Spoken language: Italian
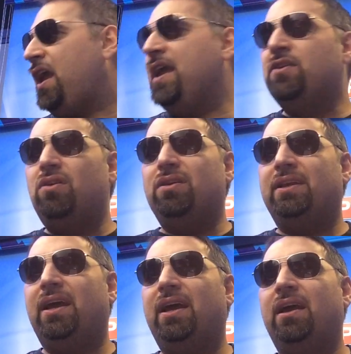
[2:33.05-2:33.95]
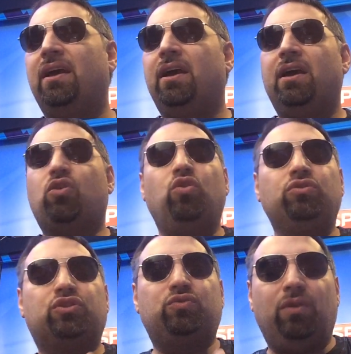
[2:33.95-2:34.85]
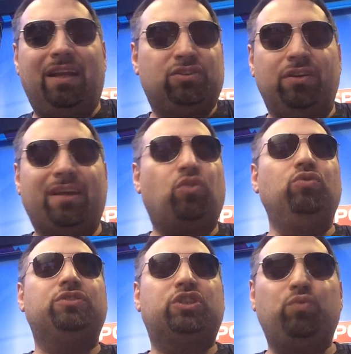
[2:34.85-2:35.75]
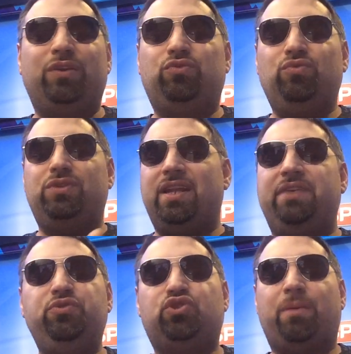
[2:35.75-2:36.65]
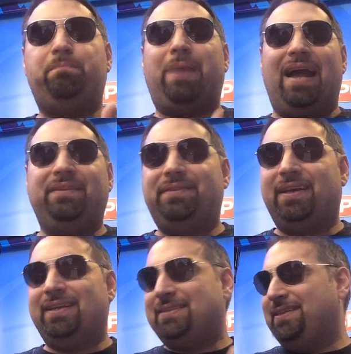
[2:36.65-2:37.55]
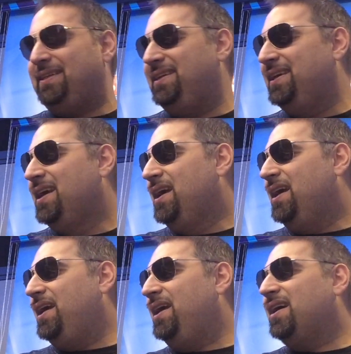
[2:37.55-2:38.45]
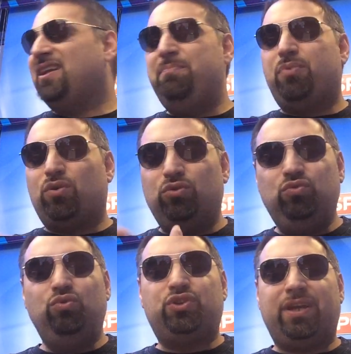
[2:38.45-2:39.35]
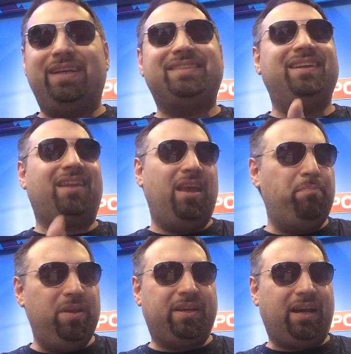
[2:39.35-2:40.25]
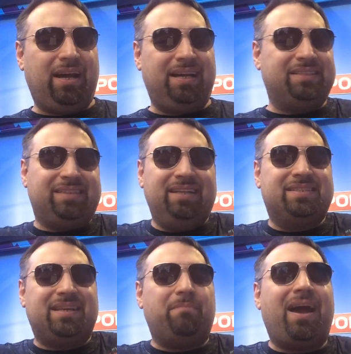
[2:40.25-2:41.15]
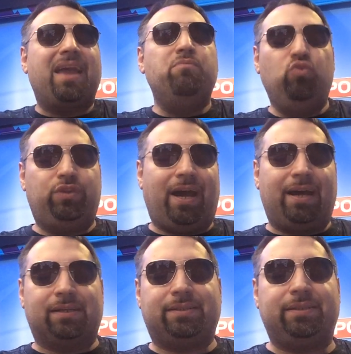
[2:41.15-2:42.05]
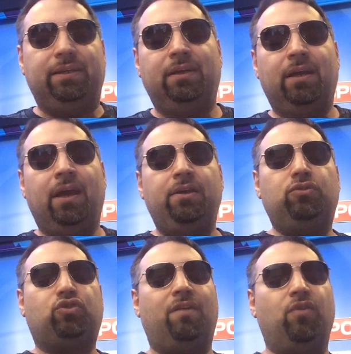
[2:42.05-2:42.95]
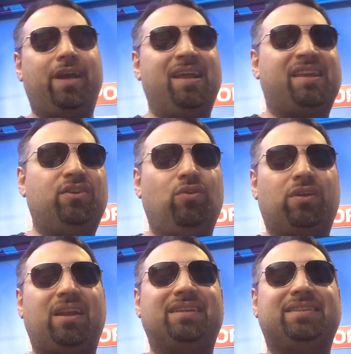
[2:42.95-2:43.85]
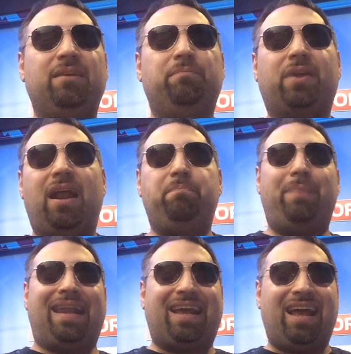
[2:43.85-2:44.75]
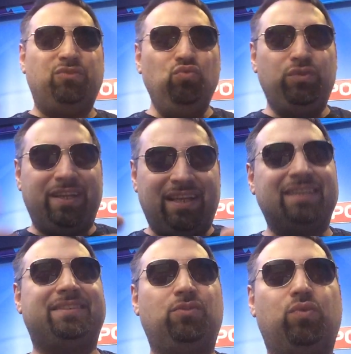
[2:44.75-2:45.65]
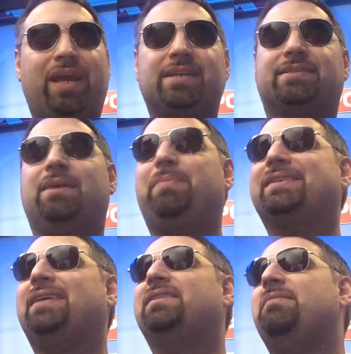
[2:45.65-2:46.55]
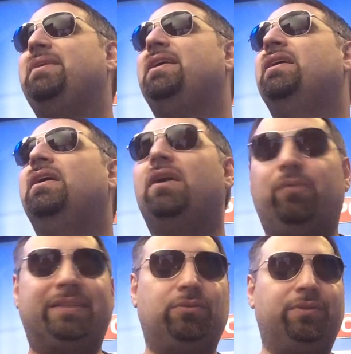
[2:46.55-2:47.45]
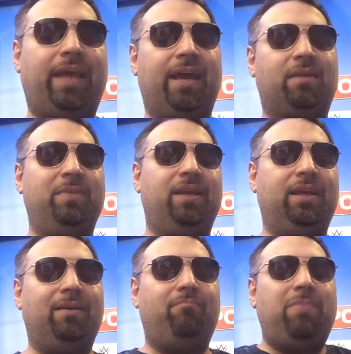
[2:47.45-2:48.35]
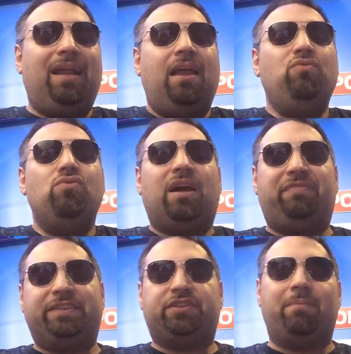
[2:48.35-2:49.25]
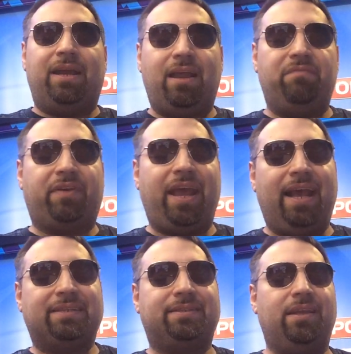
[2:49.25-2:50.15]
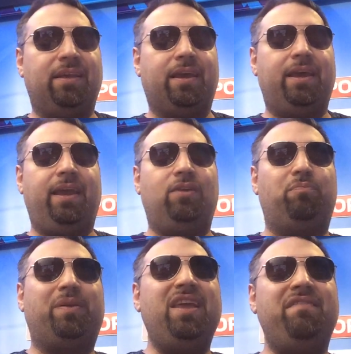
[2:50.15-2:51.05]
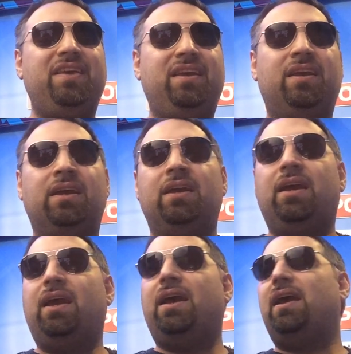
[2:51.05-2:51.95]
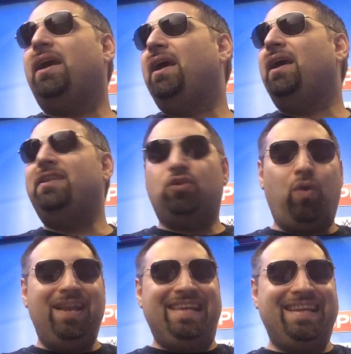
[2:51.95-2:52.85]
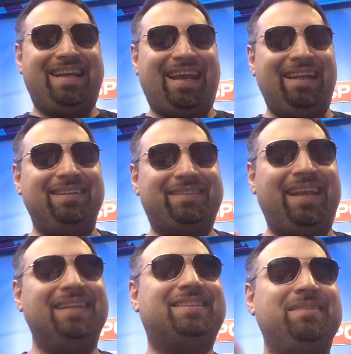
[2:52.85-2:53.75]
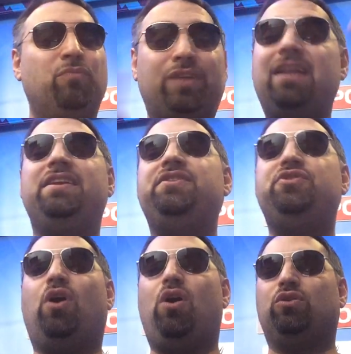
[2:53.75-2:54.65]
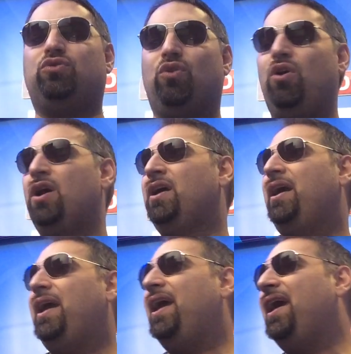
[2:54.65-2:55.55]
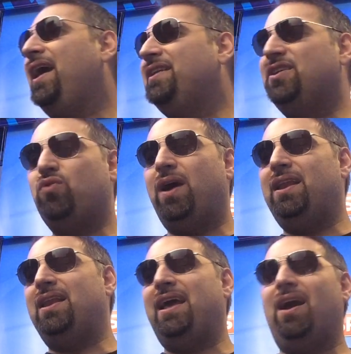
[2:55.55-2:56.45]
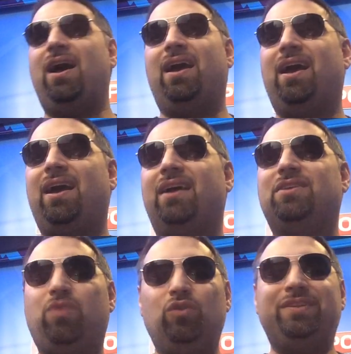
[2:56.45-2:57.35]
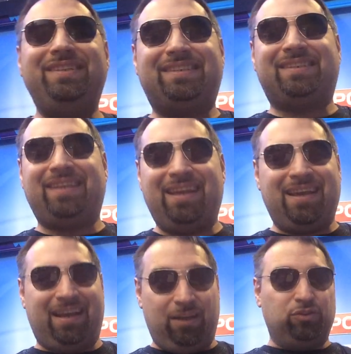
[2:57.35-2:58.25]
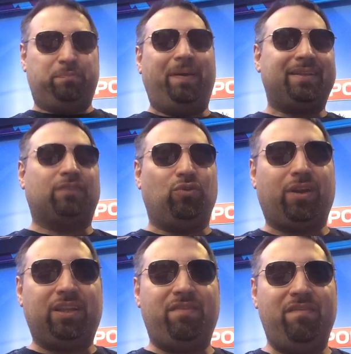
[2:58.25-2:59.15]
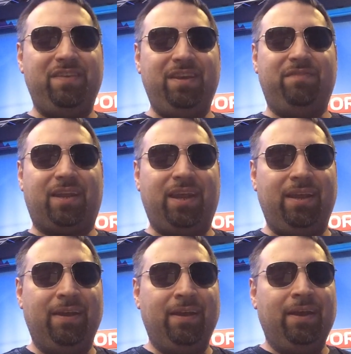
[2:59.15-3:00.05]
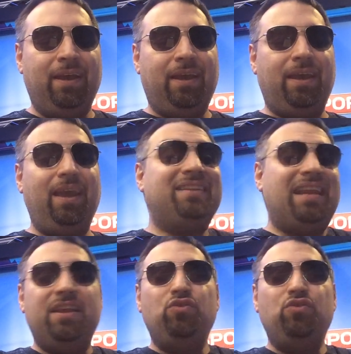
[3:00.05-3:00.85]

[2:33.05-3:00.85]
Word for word: e non eh, consu- la solita consuetudine inceppante che si eh, riproduce e si replica senza mai mutarsi. Io trovo che il ricorrere sempre al paracadute della sicurezza, passatemi questo termine, ma alla lunga faccia male al wrestling e che lo privi eh, di quell'incantesimo dell'ignoto, eh, di, quella, eh, di quell'odissea che lo spettatore deve vivere eh, e delle